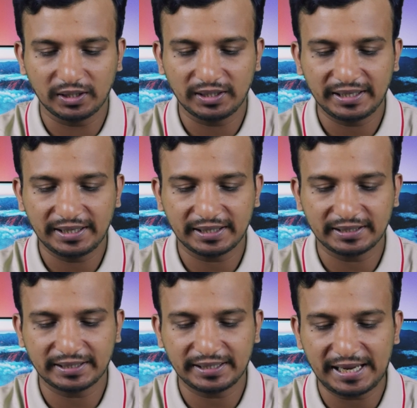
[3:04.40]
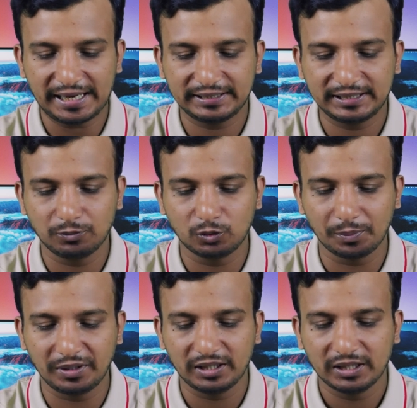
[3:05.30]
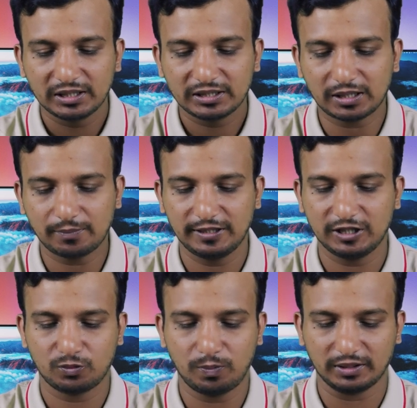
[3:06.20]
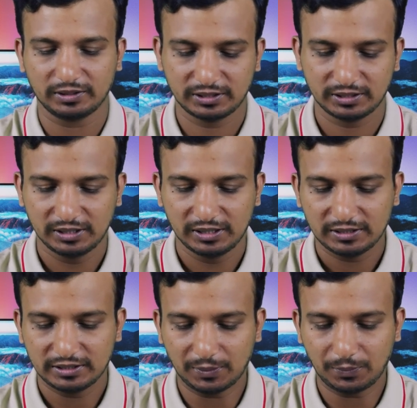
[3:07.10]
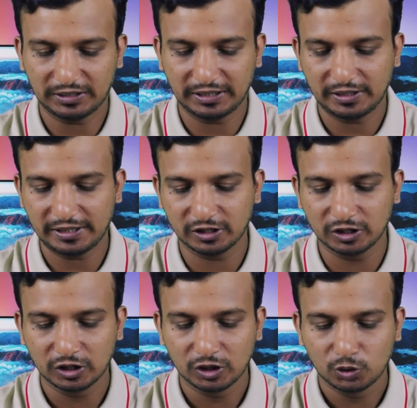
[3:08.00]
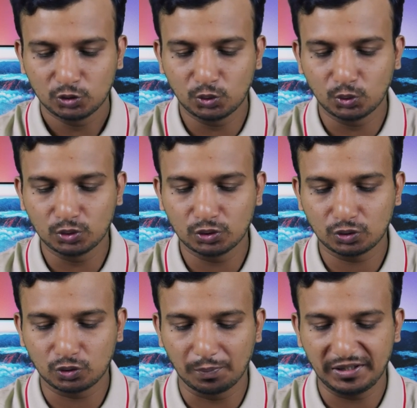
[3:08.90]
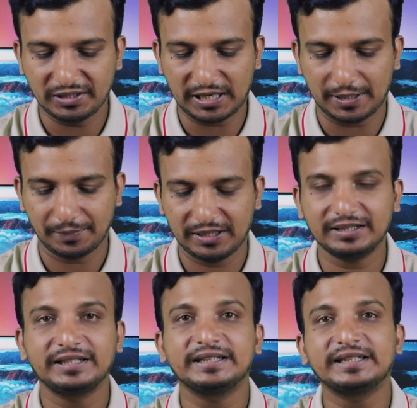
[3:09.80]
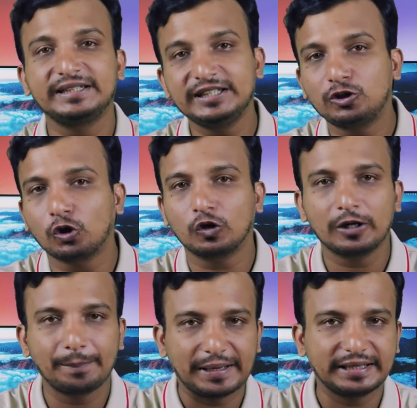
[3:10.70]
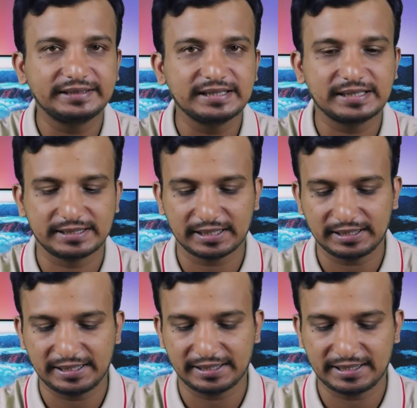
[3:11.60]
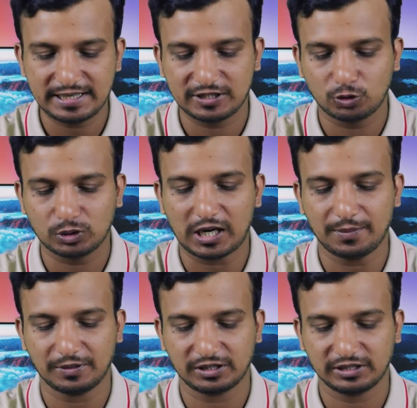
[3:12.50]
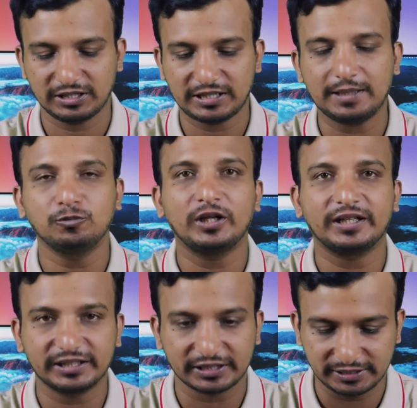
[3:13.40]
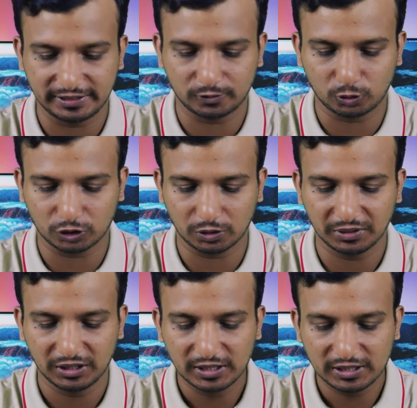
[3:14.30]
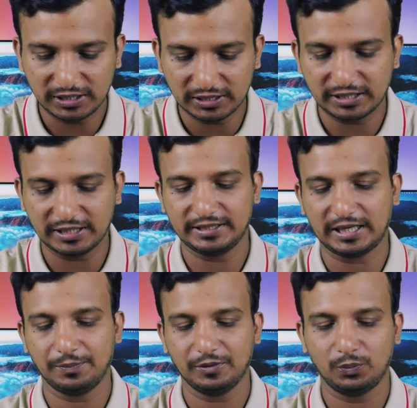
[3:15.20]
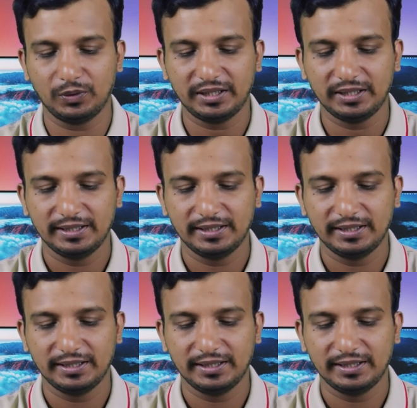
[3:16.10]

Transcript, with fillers: করলেন এখানে দেখেন অ্যাক্টিভ রোমিং ট্রাভেল স্মার্ট তারপর দেখেন এখানে চুজ রোমিং টাইপ এখান থেকে কি ধরনের প্যাকেজ দিতে চান এখানে কিছু টাইপ আছে সেই টাইপগুলো এখান থেকে সিলেক্ট করতে হবে জাস্ট এই টাইপের ওপরে